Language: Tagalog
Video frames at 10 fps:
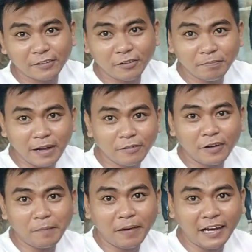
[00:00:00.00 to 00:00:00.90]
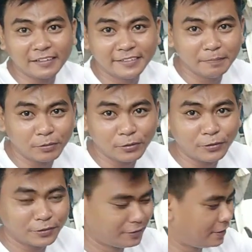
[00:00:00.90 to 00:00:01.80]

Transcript: na tong bagong kapares ni Putot.